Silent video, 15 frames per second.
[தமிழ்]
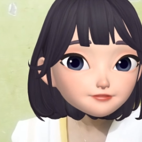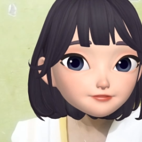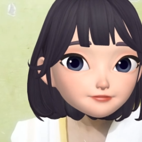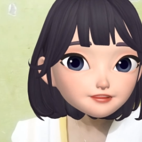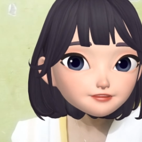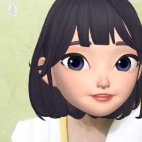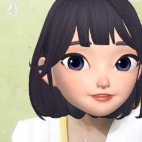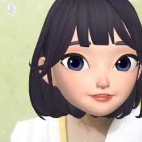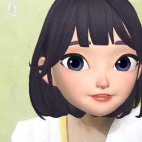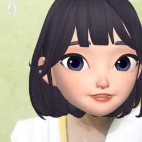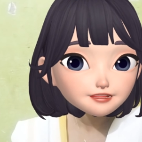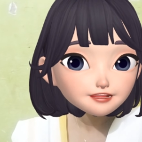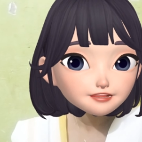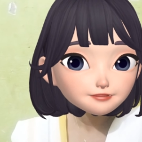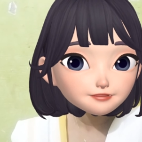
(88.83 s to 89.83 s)
பாட்டி இதுல
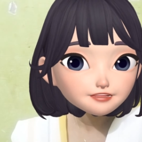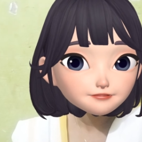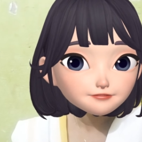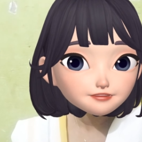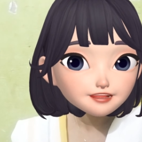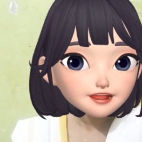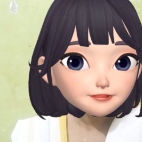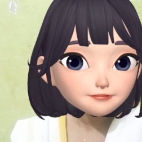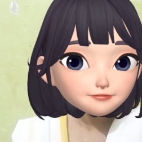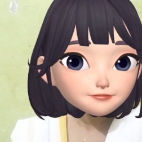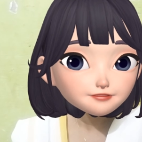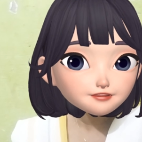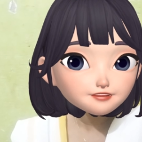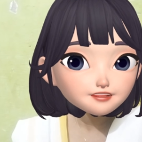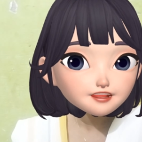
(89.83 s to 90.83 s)
கீழே தள்ளிவில்லையே அம்மா
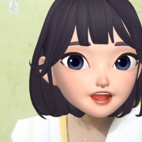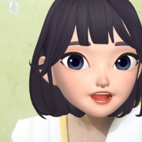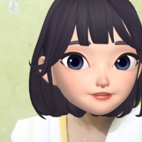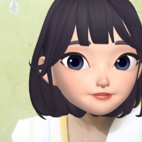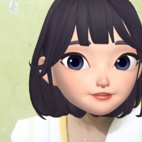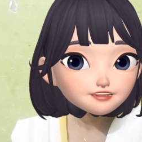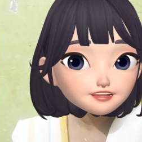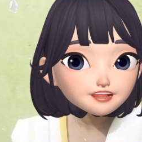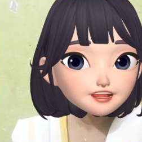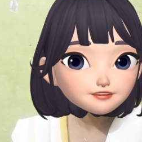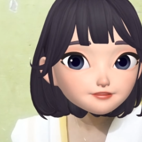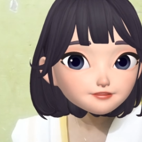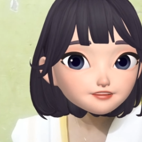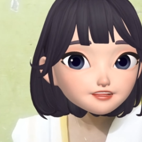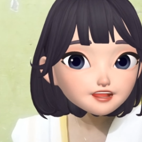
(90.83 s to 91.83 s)
தான் இதிலே கால் வச்சு கீழே
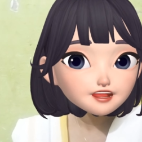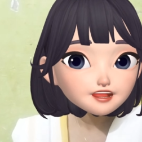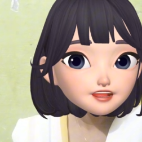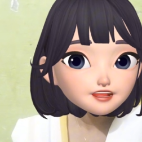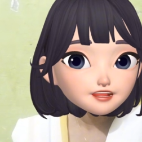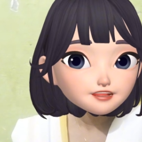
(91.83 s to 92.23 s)
விழுந்திருக்காங்க